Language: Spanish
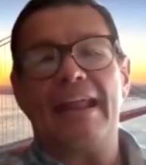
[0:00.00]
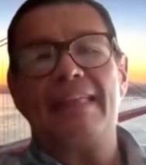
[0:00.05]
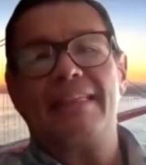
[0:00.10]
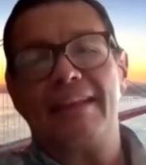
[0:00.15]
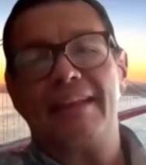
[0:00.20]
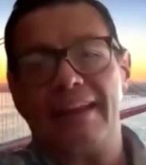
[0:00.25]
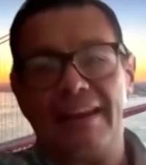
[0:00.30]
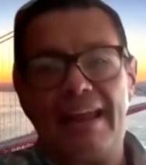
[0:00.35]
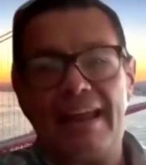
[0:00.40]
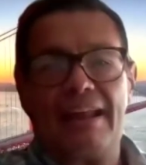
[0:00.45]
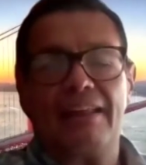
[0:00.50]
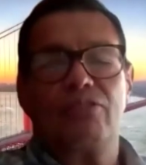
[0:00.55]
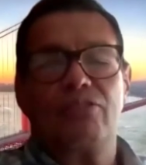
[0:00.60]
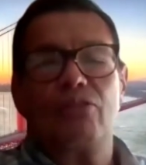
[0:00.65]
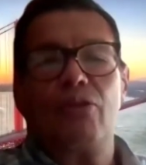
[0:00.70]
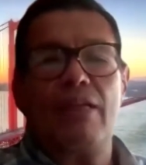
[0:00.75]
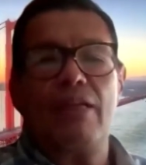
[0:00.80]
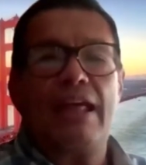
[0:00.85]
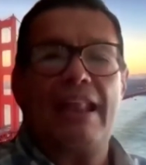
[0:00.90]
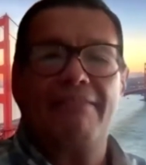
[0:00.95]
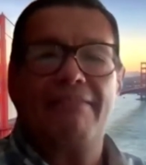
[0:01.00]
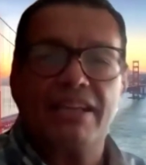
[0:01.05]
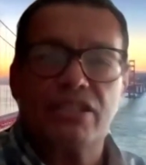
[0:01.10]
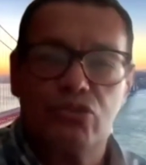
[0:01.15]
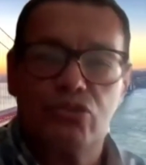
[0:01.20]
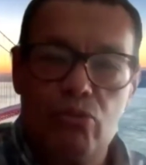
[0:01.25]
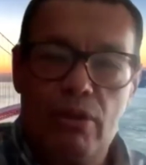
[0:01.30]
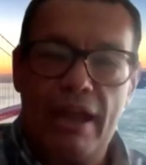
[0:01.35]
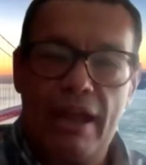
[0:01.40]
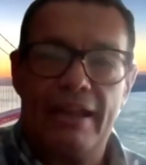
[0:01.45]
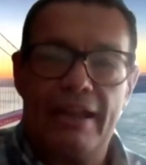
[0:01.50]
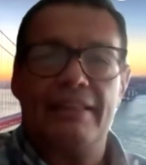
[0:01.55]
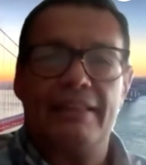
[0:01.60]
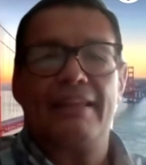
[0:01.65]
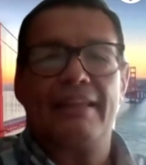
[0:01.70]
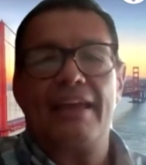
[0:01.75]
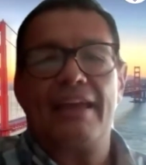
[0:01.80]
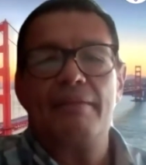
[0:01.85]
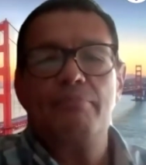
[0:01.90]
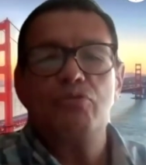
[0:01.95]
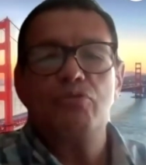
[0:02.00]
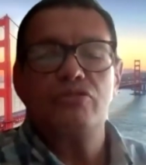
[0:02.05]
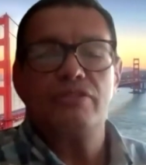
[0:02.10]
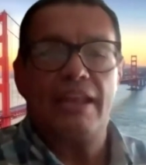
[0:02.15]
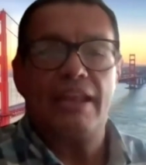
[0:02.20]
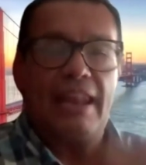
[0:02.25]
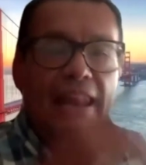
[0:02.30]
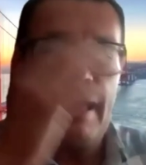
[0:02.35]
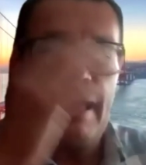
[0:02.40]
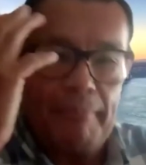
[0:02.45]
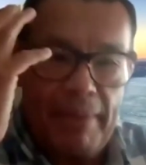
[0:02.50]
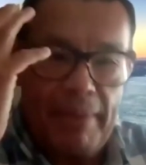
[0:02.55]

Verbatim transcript: a drenar toda la basura que traemos en la